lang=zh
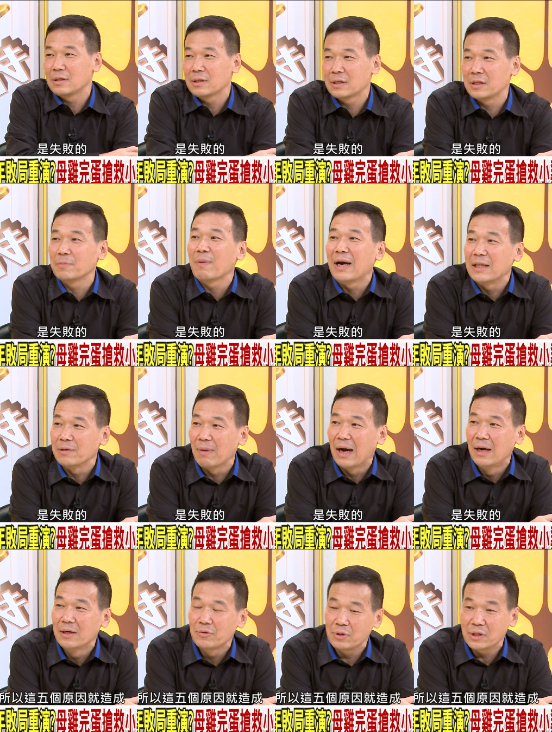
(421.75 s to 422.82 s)
失败的嘛。
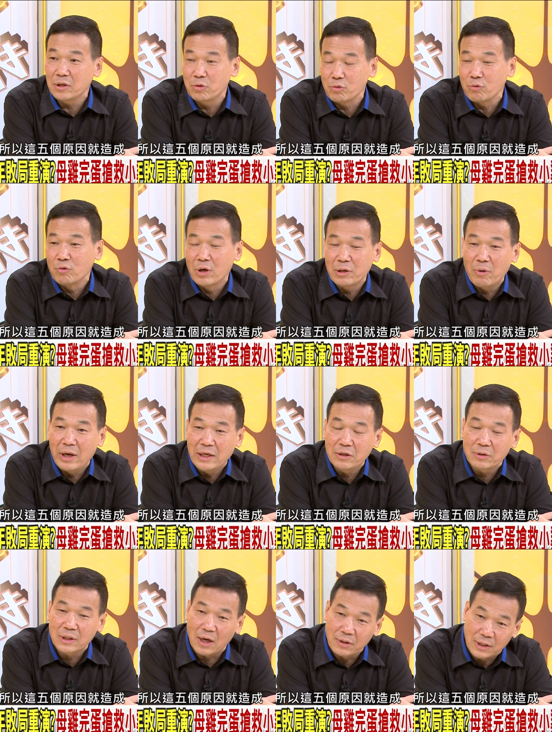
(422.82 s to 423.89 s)
所以这组五个原因
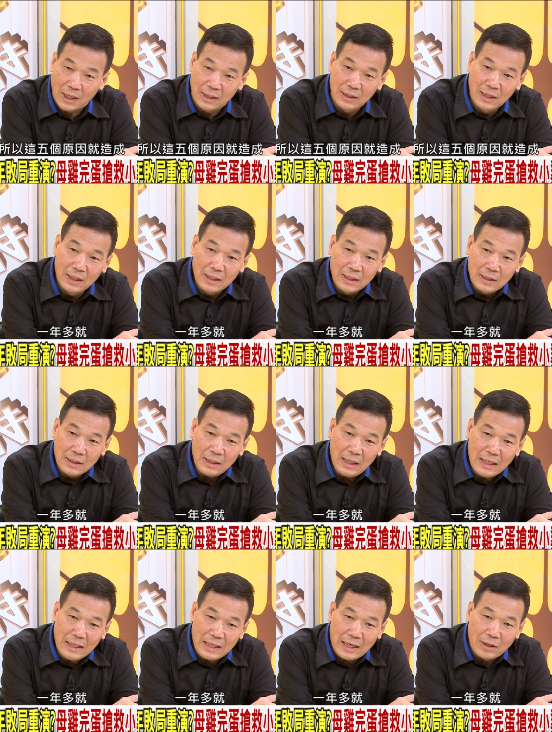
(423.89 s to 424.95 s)
就造成
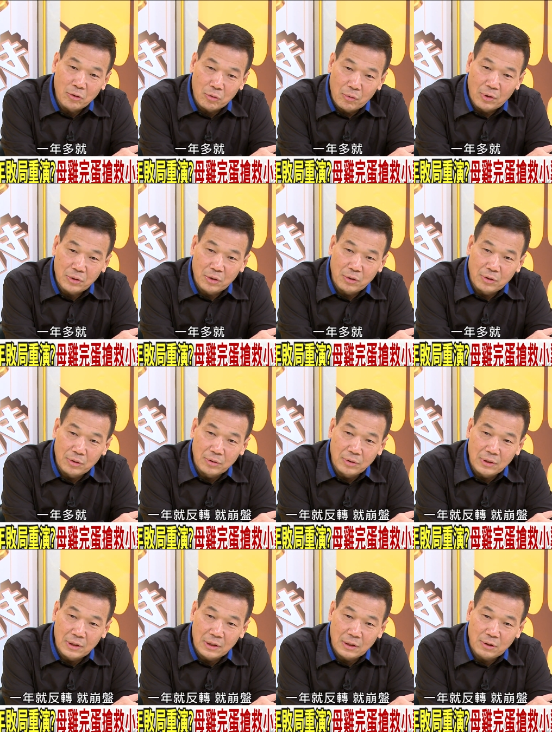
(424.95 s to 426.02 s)
一年多就
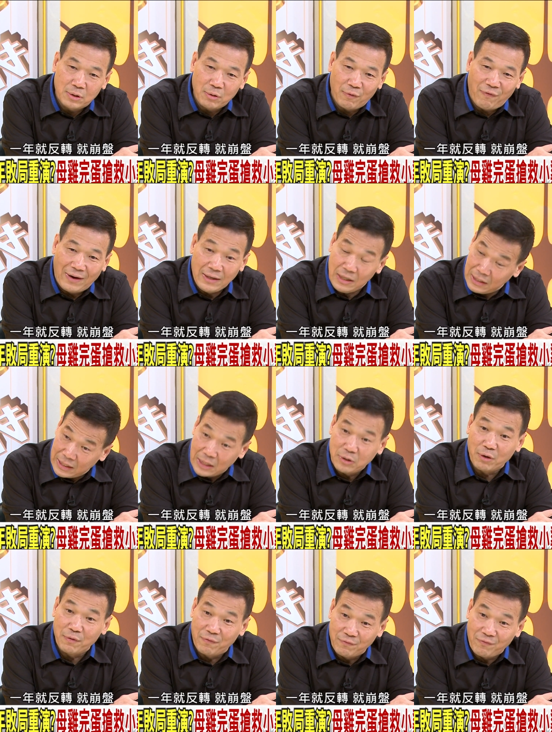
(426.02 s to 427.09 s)
就反一年
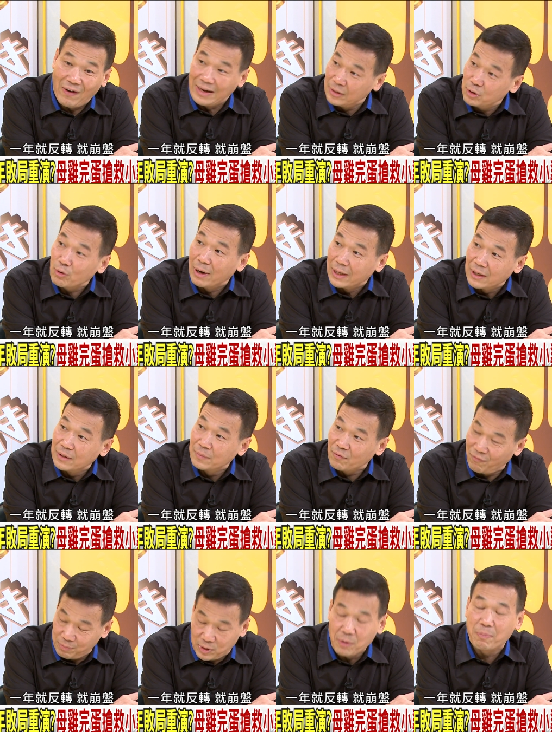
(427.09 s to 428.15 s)
就反转
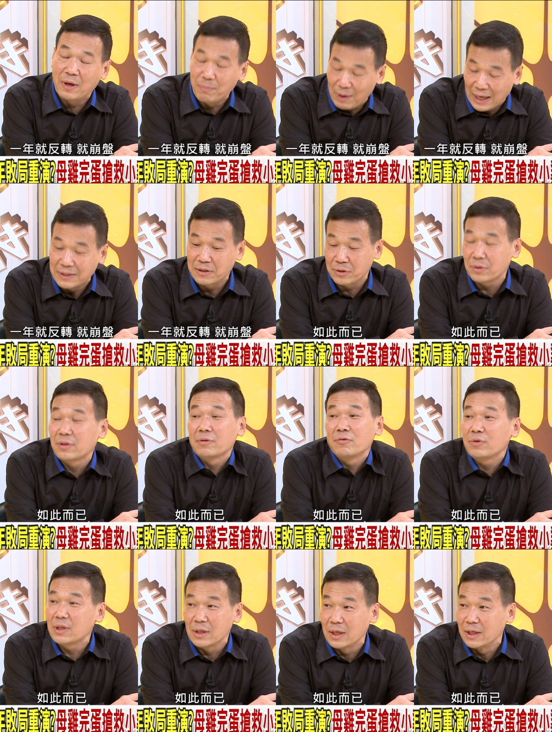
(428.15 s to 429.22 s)
就崩盘，只是
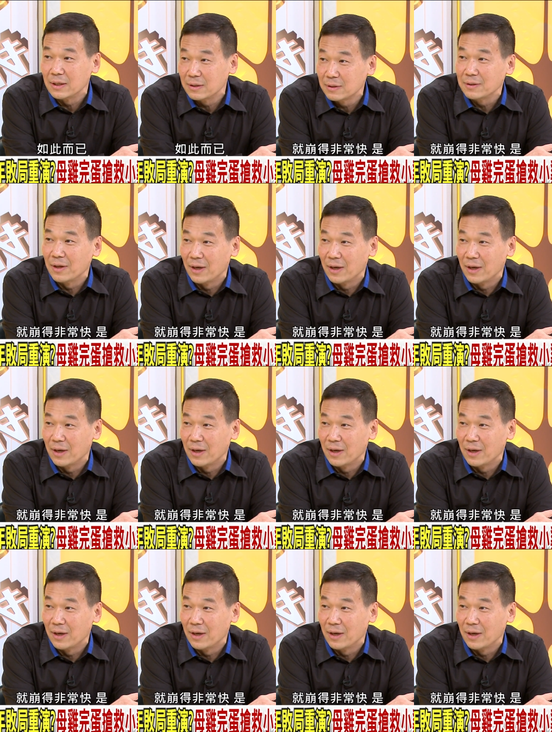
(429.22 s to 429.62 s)
如此而已。就